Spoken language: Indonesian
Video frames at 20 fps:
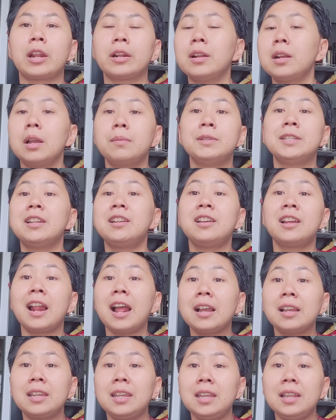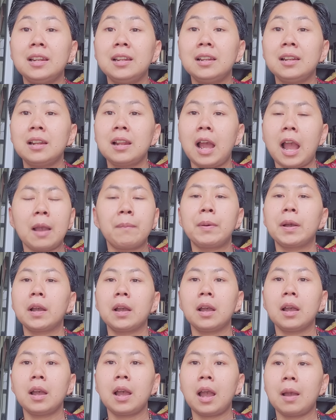gitu karena nggak bisa digerakin
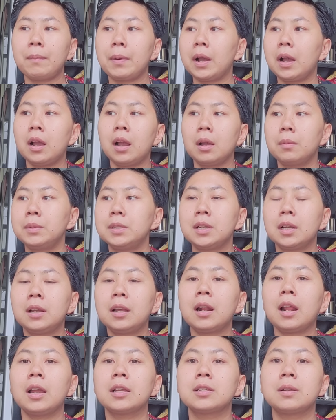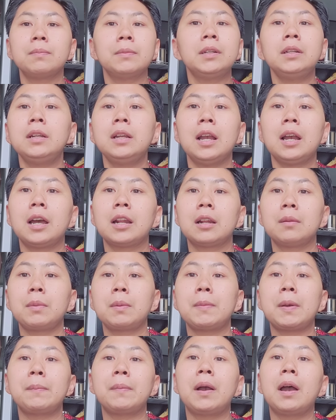apakah apakah nggak bisa gerak Aisyah
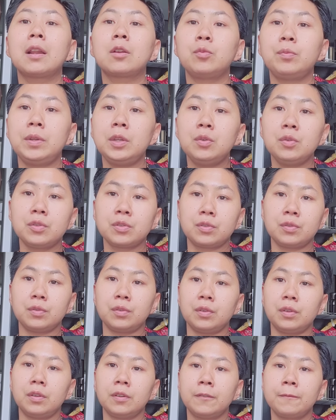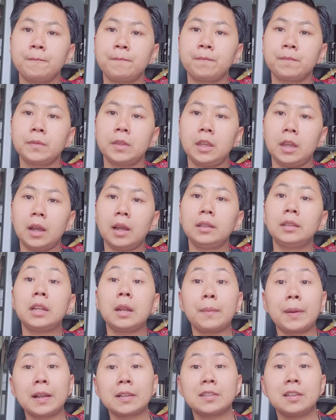enggak karena memang pengaruh bius cuy ya